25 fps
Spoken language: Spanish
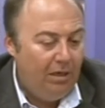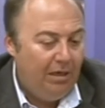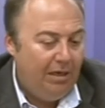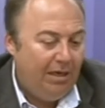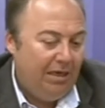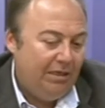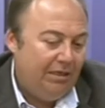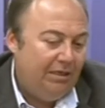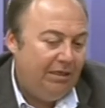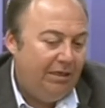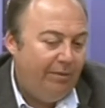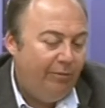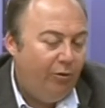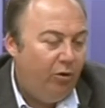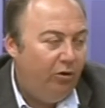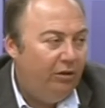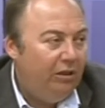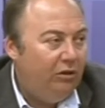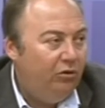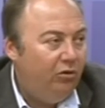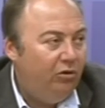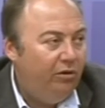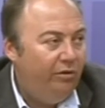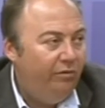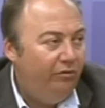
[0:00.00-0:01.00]
Así que por lo
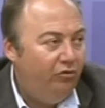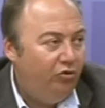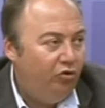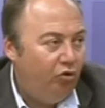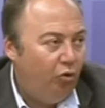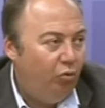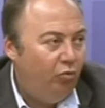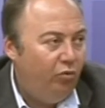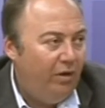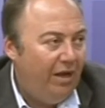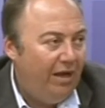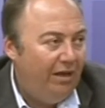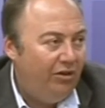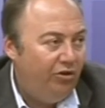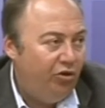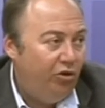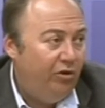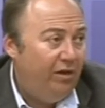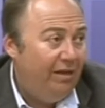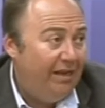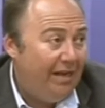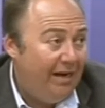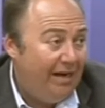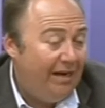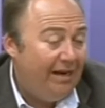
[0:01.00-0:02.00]
tanto son unas
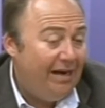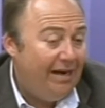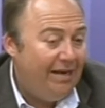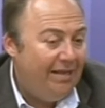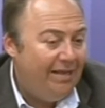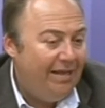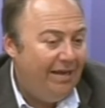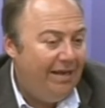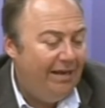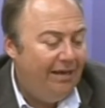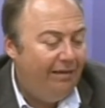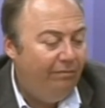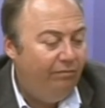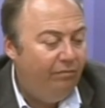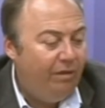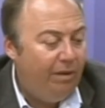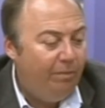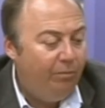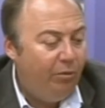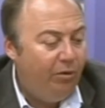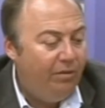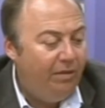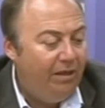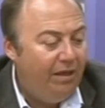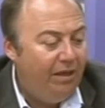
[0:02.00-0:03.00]
acciones que en realidad
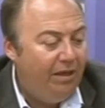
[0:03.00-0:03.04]
después de